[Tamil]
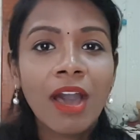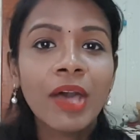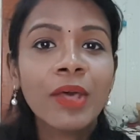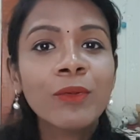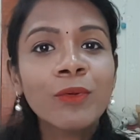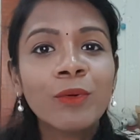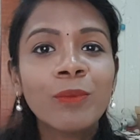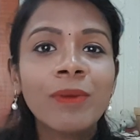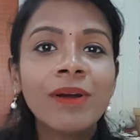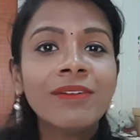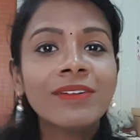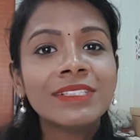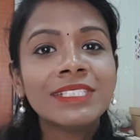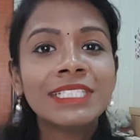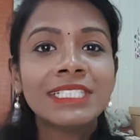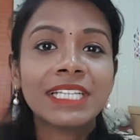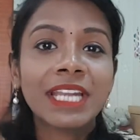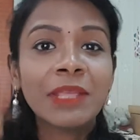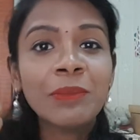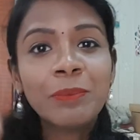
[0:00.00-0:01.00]
ஆர்வமாக
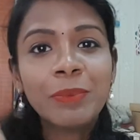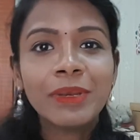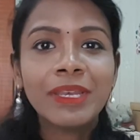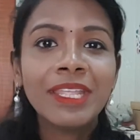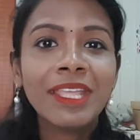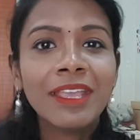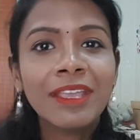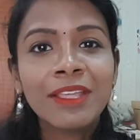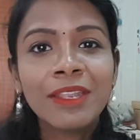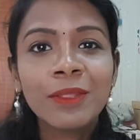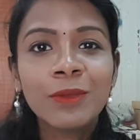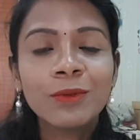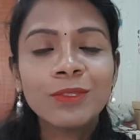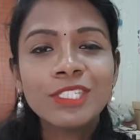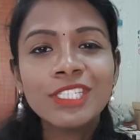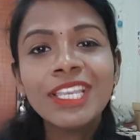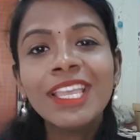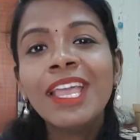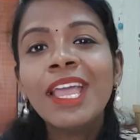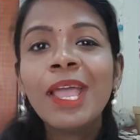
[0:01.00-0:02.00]
வந்து ட்ரை பண்ணி எகிரி
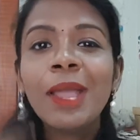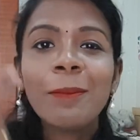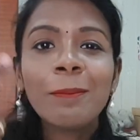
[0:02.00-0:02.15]
குச்சி